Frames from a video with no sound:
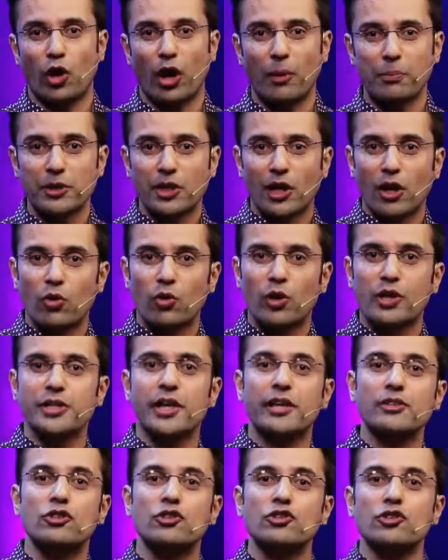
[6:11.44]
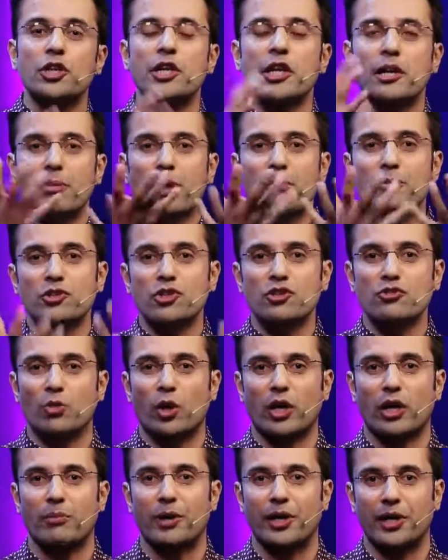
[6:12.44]
तो अब क्या होगा ये एक सस्टेनेबल बिजनेस
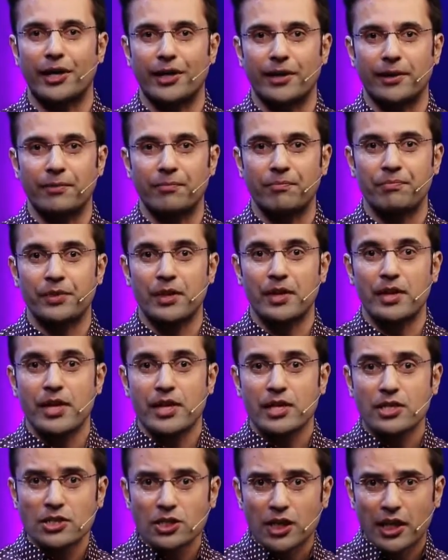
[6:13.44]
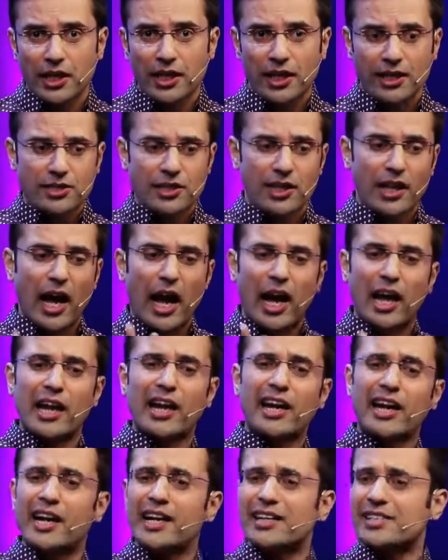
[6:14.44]
मॉडल बन गया इस तरीके से
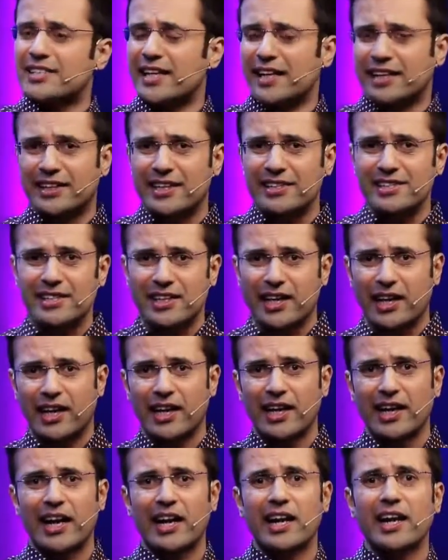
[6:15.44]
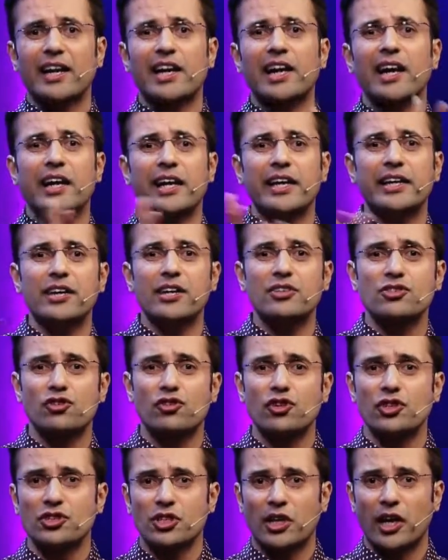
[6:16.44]
अलग अलग सेक्टर्स के लिए अलग अलग
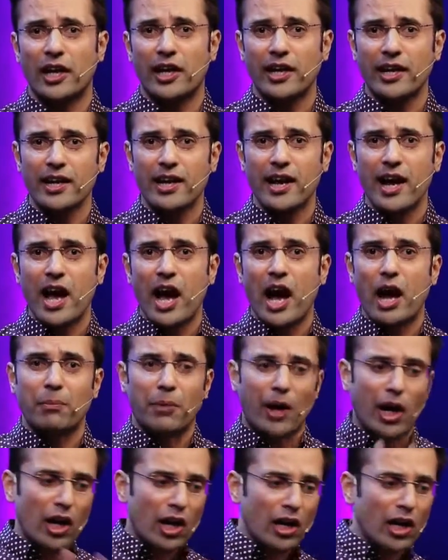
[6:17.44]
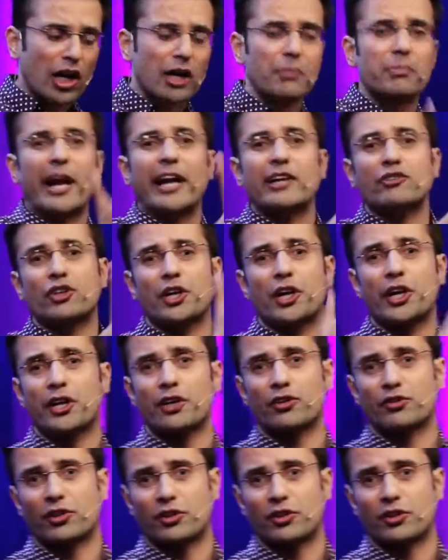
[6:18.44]
इंडस्ट्रीज के लिए आप अलग अलग ब्रांड्स खड़े कर